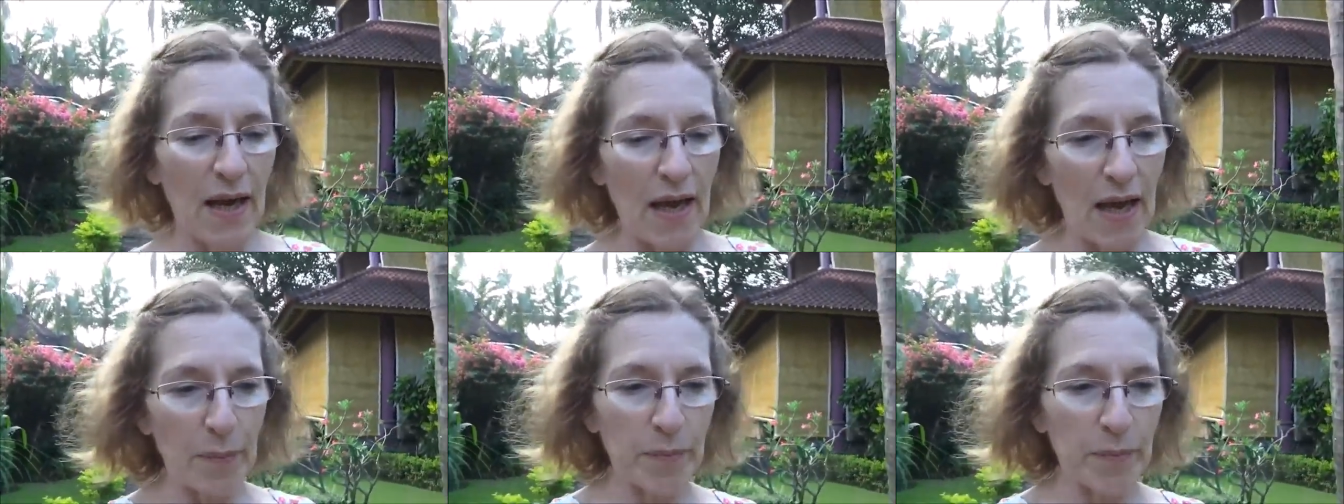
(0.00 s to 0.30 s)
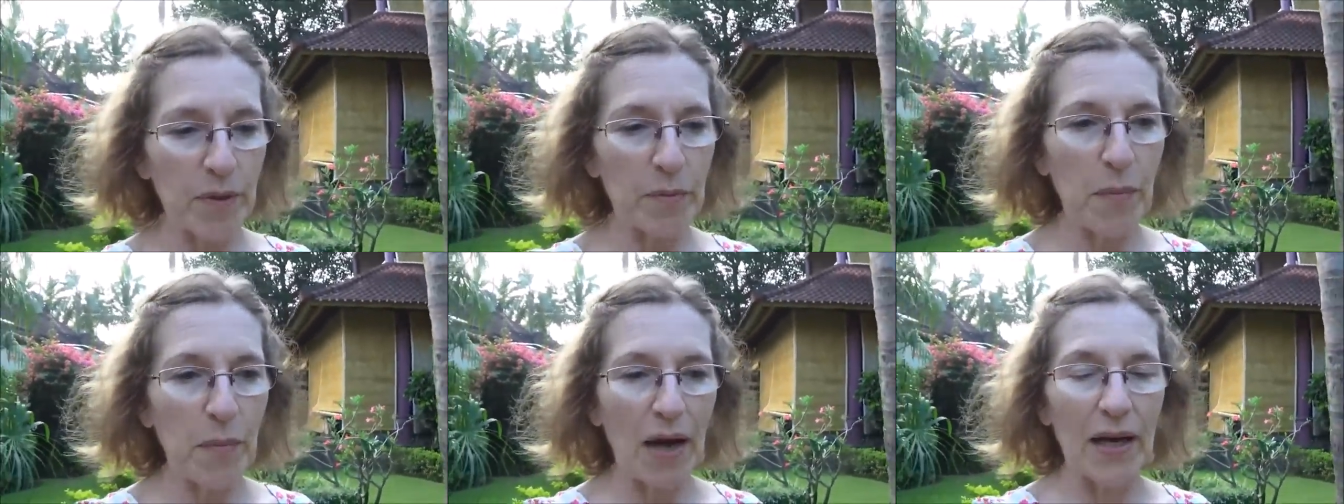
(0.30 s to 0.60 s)
haben
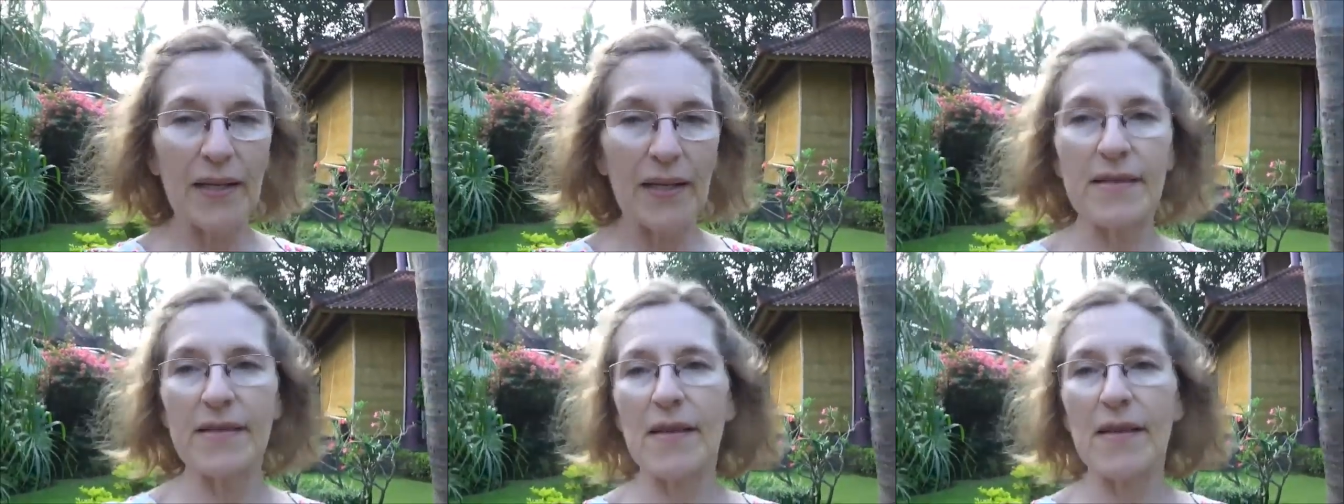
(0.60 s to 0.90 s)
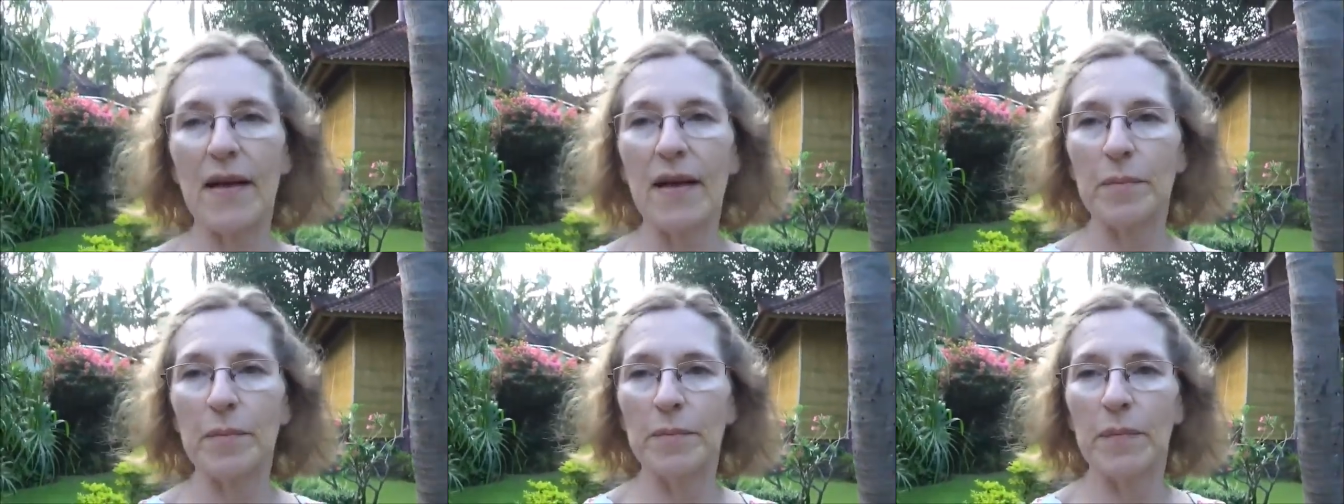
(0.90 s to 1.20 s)

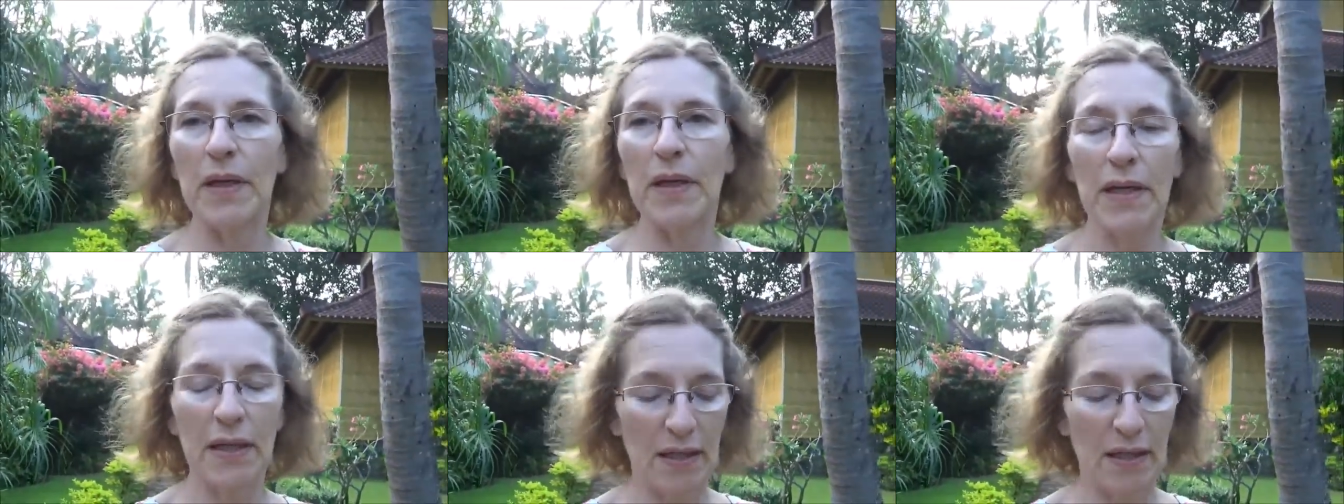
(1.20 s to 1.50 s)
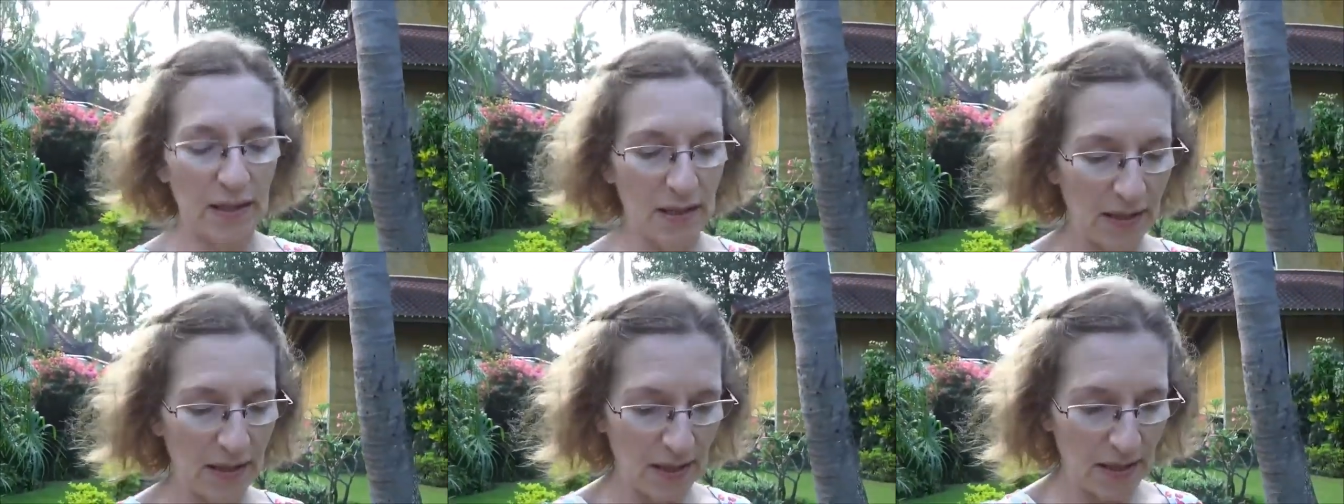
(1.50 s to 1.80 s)
gemeinsam ein
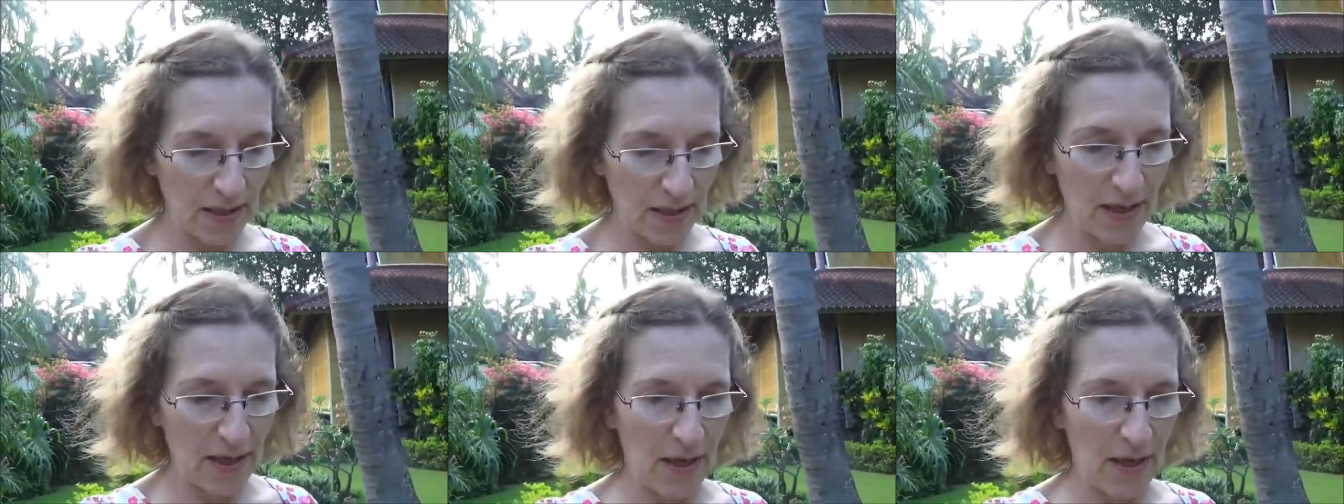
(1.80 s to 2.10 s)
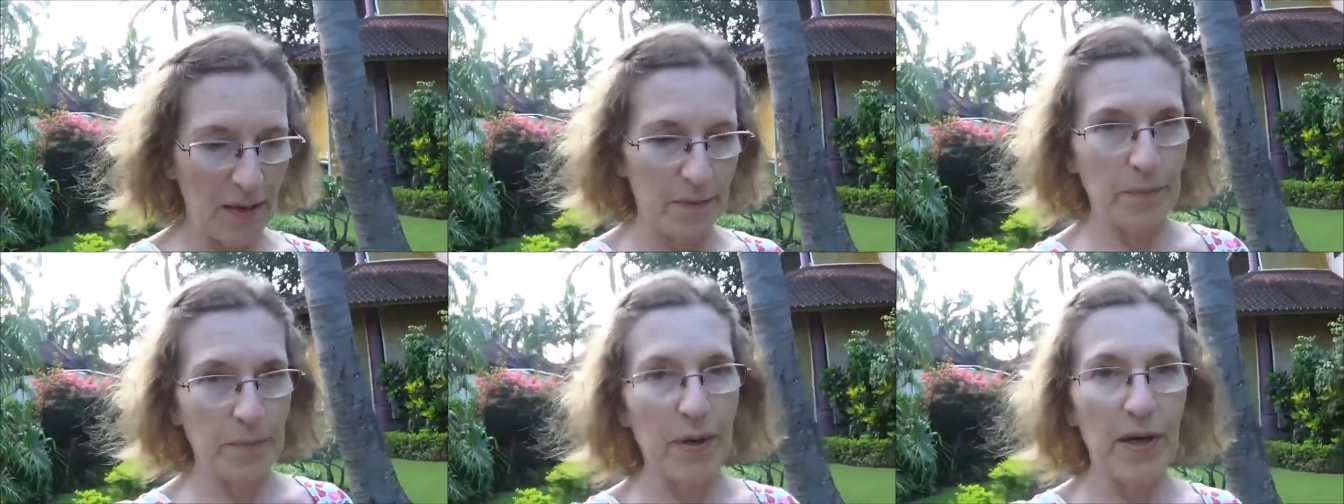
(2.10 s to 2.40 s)

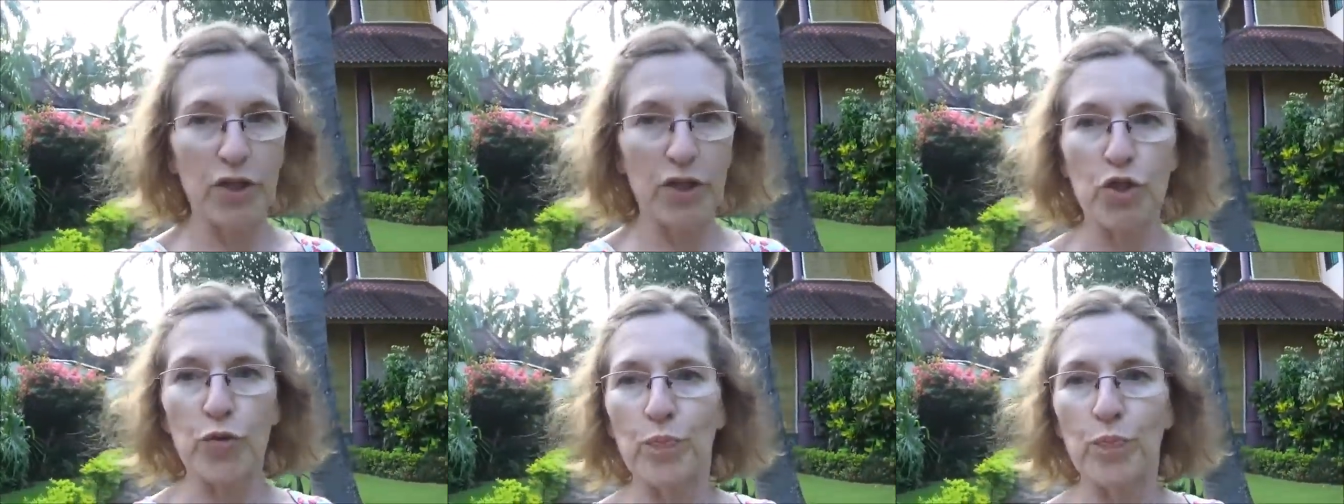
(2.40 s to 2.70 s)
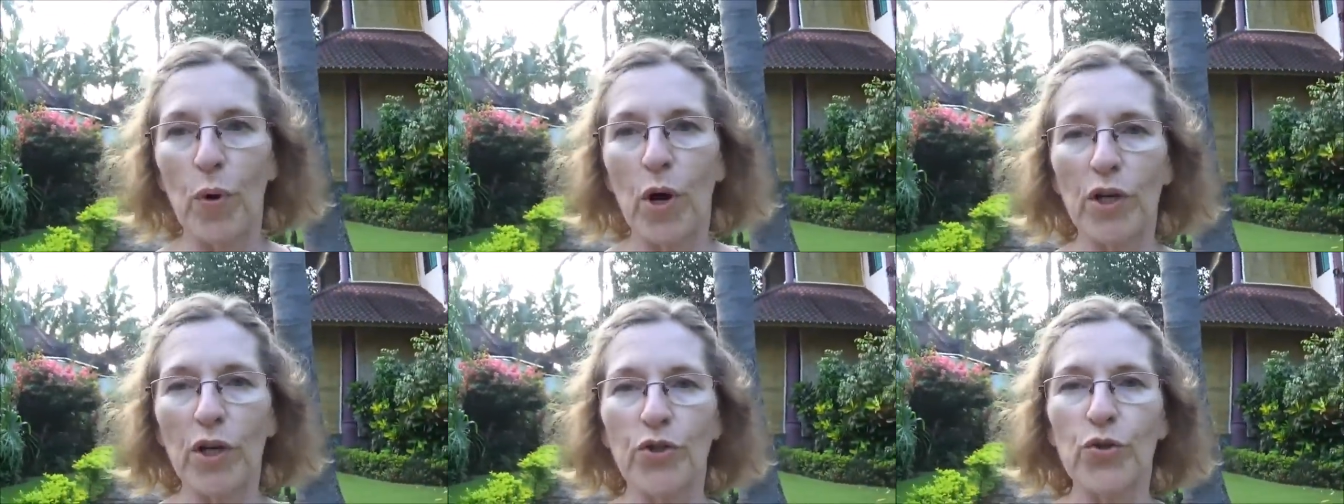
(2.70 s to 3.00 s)
paar
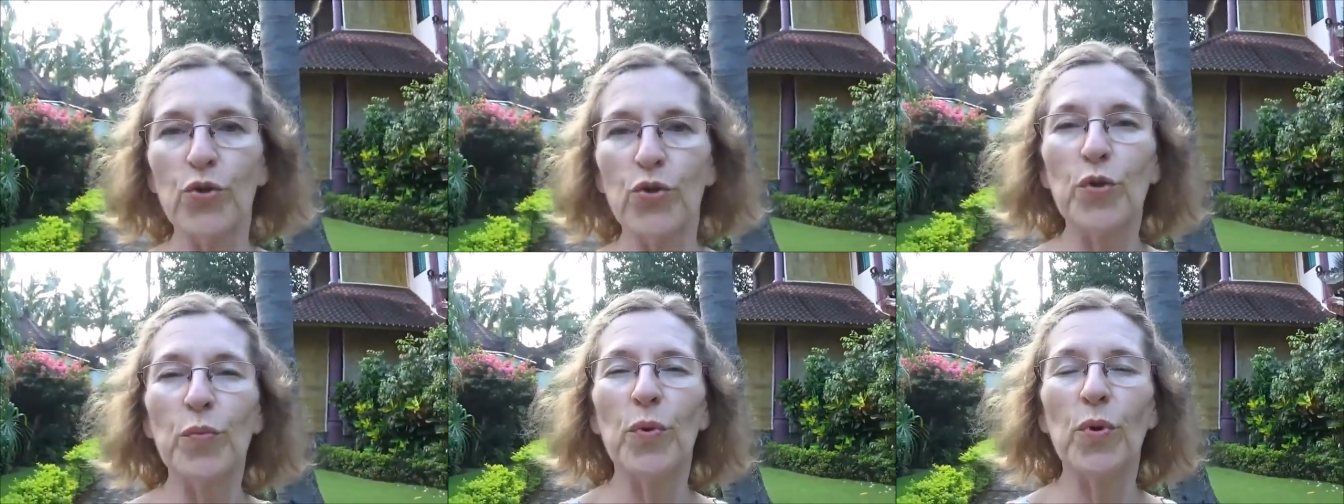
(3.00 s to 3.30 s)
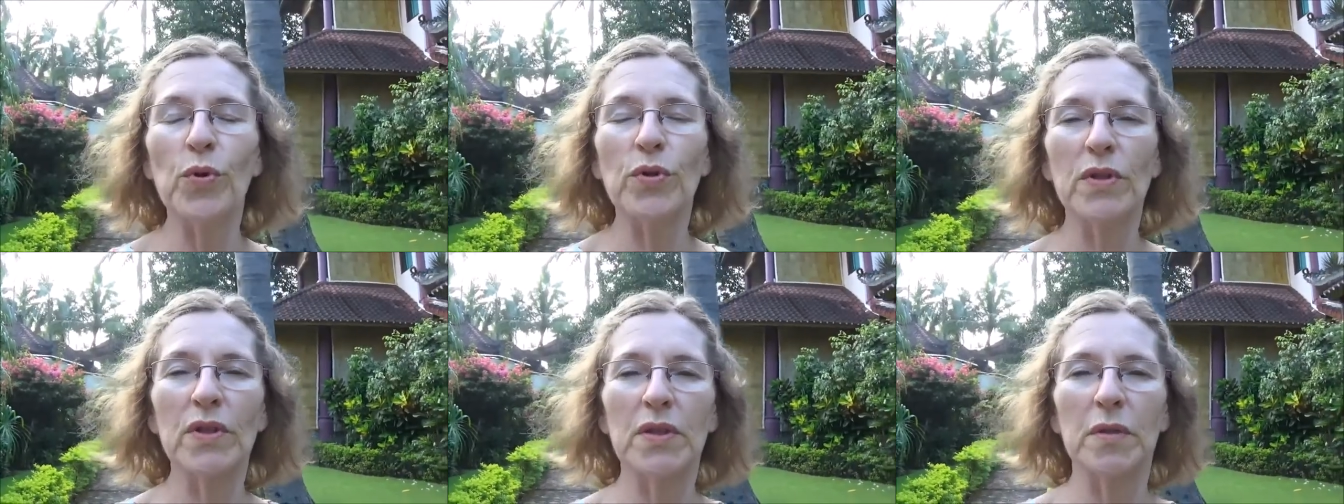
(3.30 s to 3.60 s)
Sportübungen